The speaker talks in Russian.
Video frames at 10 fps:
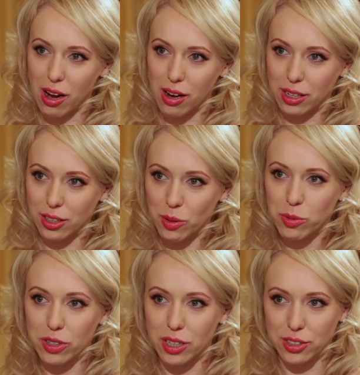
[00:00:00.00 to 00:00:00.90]
а как
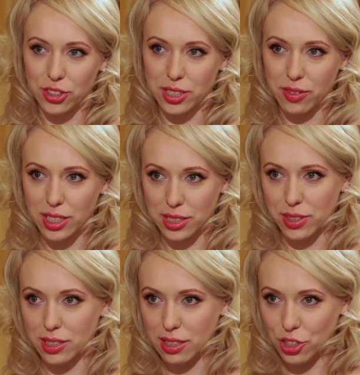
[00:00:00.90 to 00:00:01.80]
бы вы охарактеризовали
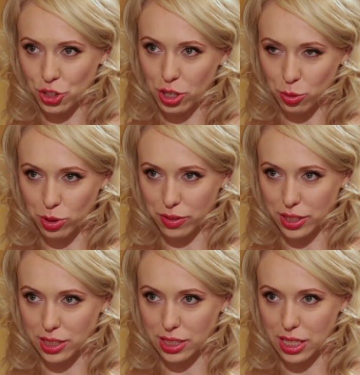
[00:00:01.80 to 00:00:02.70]
свои задачи как
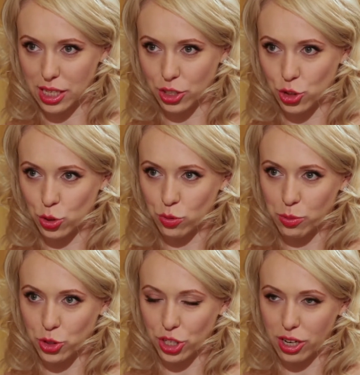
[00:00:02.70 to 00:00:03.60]
руководителя и что
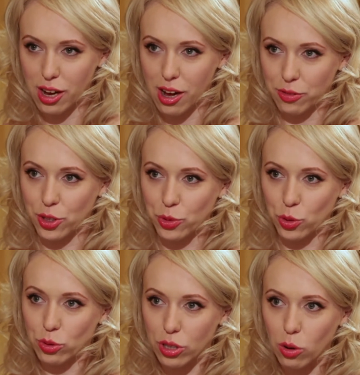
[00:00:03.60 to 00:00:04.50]
вообще
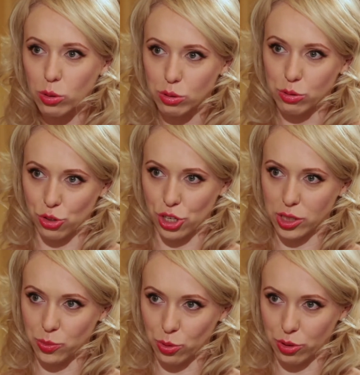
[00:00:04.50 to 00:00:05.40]
формирует доходную
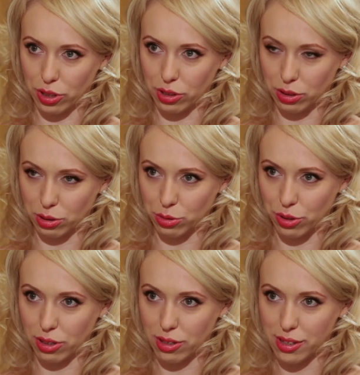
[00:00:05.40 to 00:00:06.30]
часть Бюро кредитных историй?